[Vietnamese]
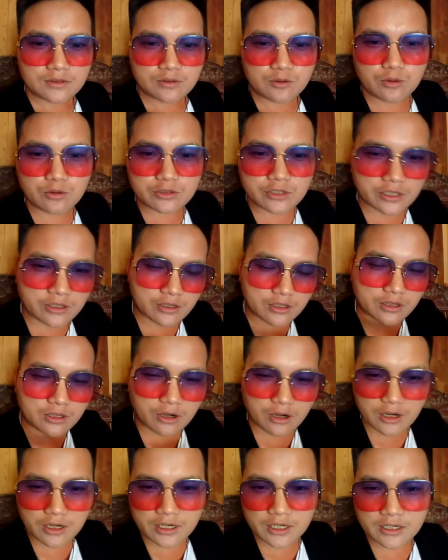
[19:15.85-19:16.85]
cú chỉnh
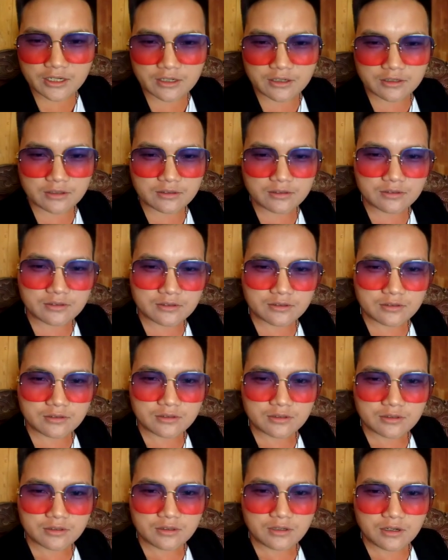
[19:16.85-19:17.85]
to nè
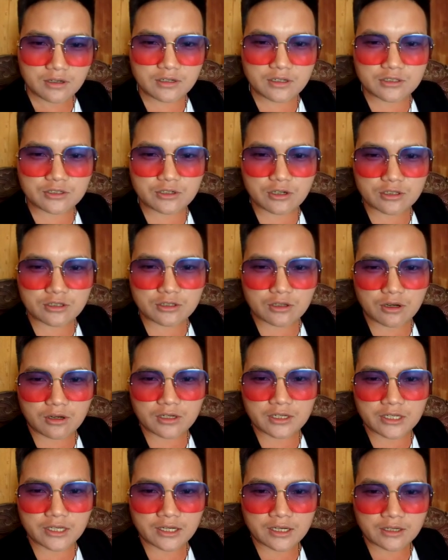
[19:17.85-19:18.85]
anh này cho to
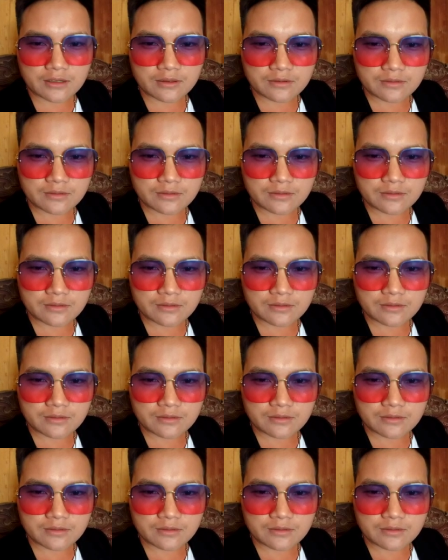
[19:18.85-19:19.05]
liền.